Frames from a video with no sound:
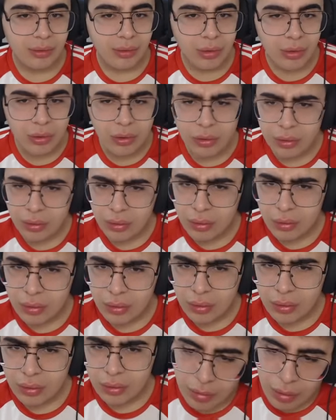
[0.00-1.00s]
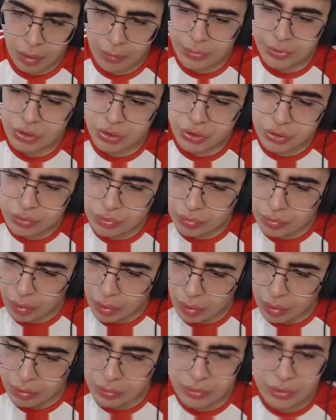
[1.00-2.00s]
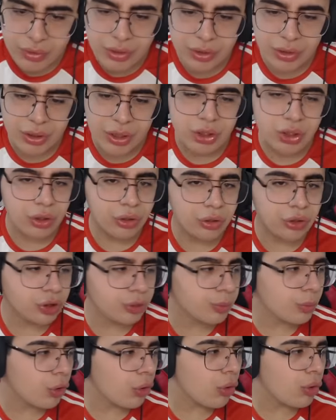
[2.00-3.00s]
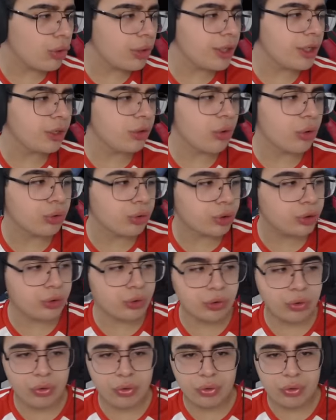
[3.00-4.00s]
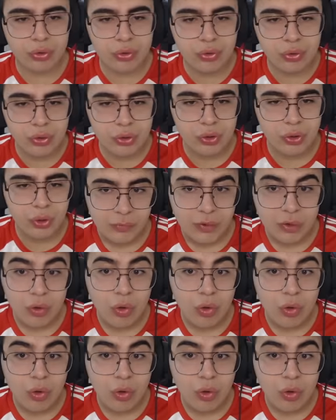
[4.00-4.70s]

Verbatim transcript: Aha. Abi altyazı niye çalışmıyor? Oli'nin konuştuğunu görüyorsunuz.